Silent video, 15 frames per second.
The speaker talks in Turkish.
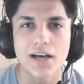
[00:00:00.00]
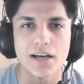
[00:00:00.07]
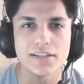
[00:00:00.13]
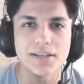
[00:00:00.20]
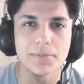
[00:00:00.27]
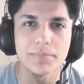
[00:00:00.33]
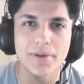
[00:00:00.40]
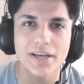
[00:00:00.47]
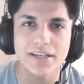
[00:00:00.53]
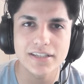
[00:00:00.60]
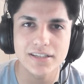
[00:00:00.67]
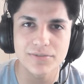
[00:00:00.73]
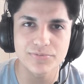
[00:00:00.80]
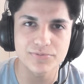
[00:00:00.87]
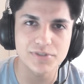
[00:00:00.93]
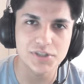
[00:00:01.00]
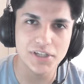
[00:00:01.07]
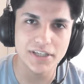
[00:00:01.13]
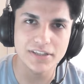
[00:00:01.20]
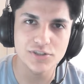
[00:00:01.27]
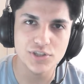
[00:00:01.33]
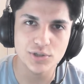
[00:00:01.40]
adam Minecraft
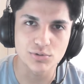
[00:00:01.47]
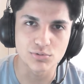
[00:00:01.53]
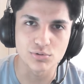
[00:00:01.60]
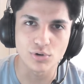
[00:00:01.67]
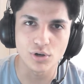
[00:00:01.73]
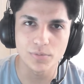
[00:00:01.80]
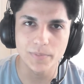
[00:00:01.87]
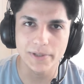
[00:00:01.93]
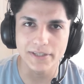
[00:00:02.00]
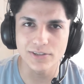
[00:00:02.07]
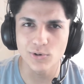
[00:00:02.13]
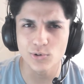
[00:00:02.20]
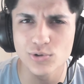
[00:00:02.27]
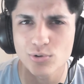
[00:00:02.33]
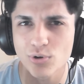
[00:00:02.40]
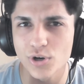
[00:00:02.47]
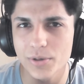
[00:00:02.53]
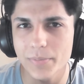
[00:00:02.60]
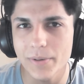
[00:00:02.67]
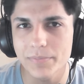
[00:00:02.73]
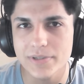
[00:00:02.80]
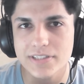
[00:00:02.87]
şeyini çekiyordu roleplay'ini onu
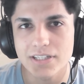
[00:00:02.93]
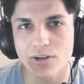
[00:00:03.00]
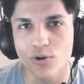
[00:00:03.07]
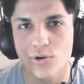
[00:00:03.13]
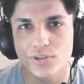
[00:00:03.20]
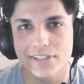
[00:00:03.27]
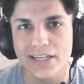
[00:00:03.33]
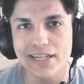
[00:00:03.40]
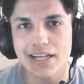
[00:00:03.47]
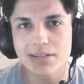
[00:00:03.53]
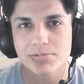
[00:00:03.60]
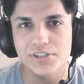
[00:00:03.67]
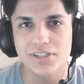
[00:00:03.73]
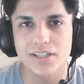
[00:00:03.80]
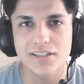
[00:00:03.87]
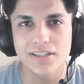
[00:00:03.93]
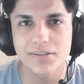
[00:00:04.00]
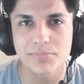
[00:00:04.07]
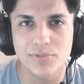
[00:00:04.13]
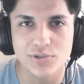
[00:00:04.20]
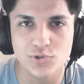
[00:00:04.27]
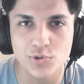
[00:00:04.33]
koymam mesela o genel bir şey anladın mı?